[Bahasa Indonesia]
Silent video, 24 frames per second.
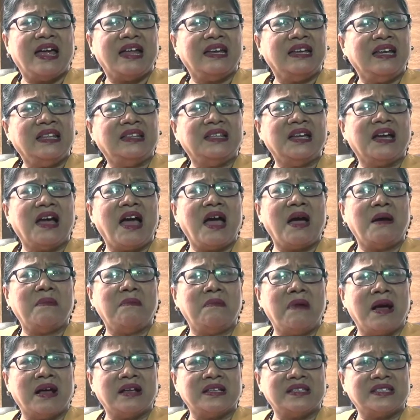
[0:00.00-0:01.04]
di tengah
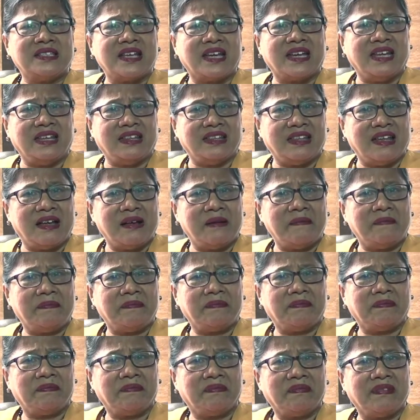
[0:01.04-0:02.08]
bangsa kita.
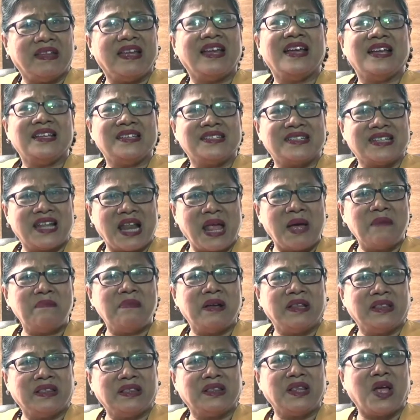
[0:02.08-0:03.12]

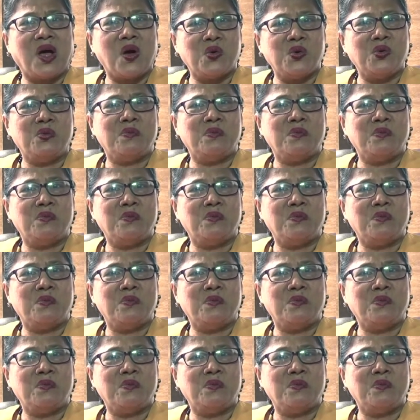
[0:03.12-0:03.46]
Selamat Tahun